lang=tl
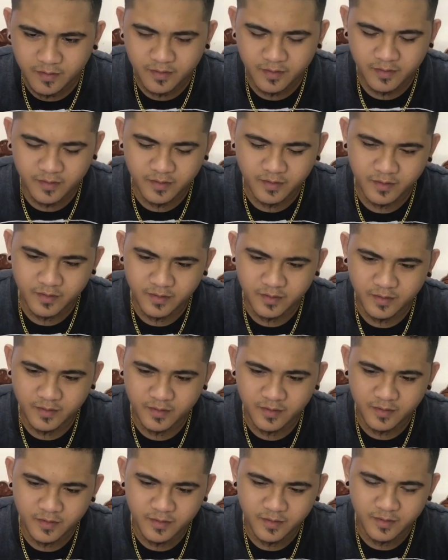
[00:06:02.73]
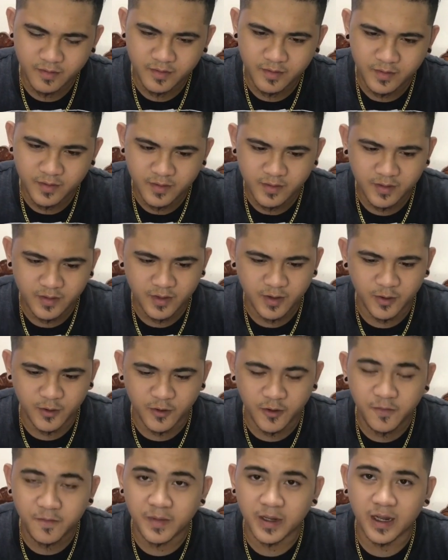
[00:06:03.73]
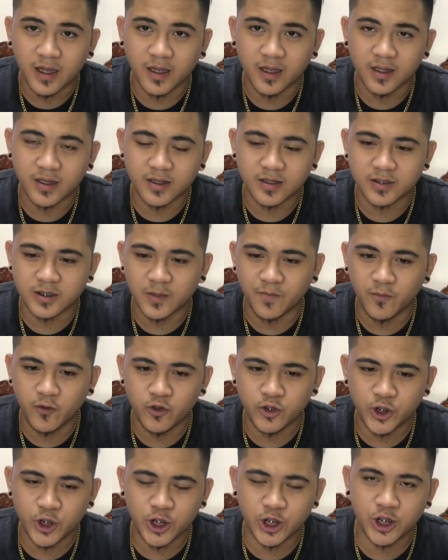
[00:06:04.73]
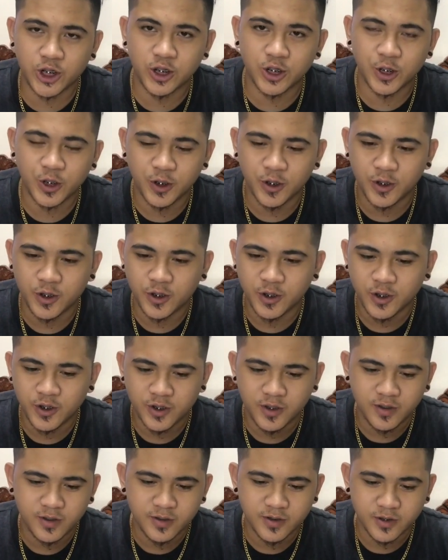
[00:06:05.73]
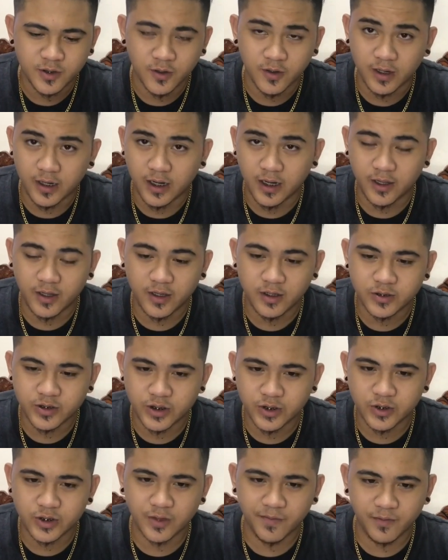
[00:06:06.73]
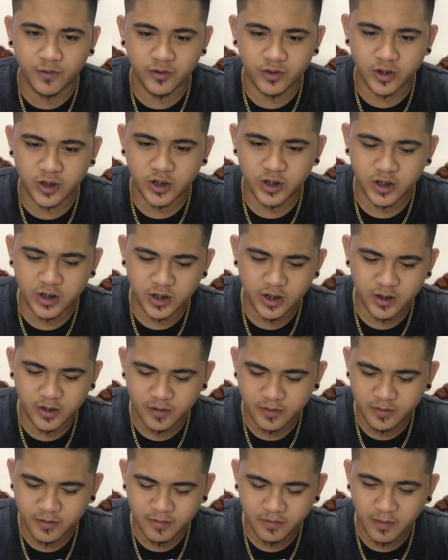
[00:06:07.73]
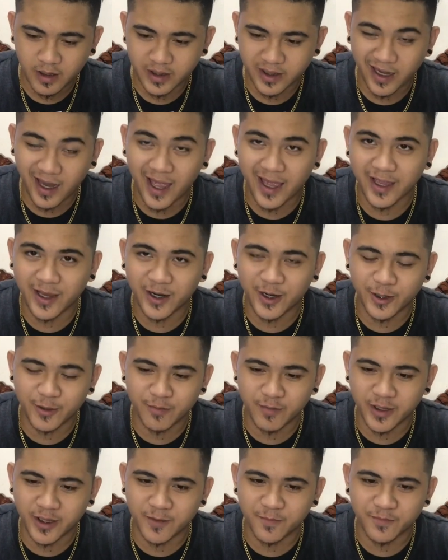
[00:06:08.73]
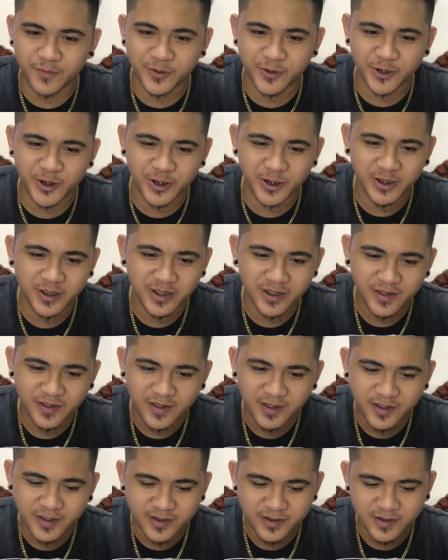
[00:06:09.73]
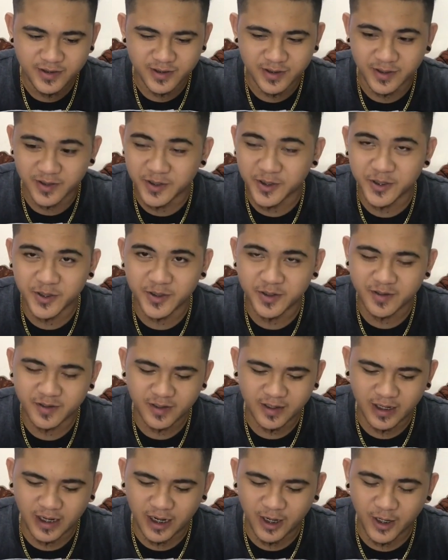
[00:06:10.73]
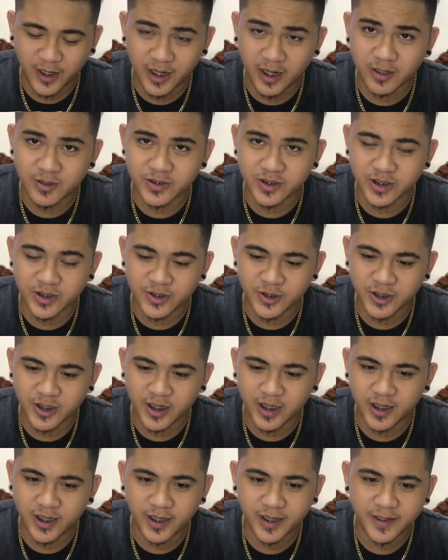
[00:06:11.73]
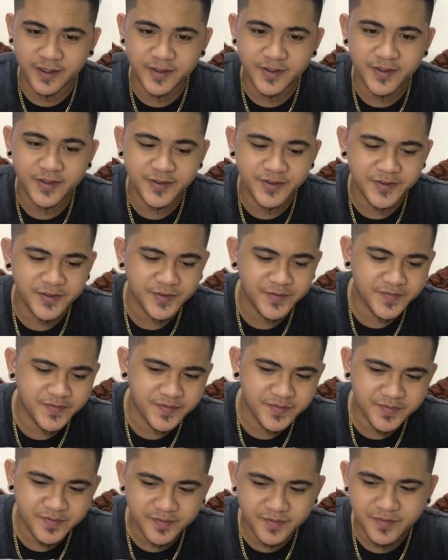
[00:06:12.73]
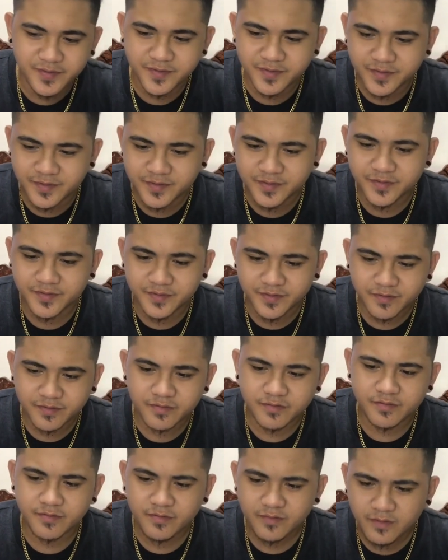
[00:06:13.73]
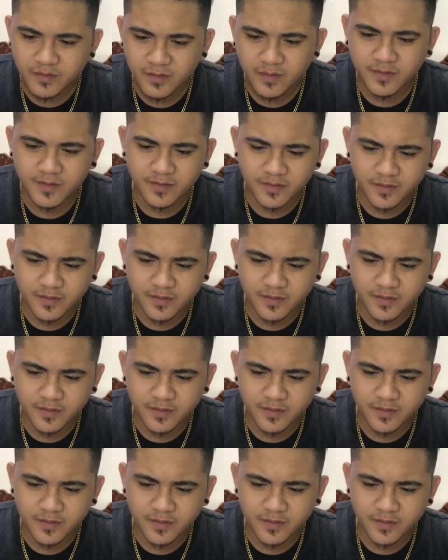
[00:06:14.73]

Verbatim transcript: nagsitanda ang deep So yun, binanggit si Pooch So kilala niyo kung sino si Pooch Mga trying hard maging Pooch So yun, kilala niyo kung sino siya Makaalis sa pagkaisip baka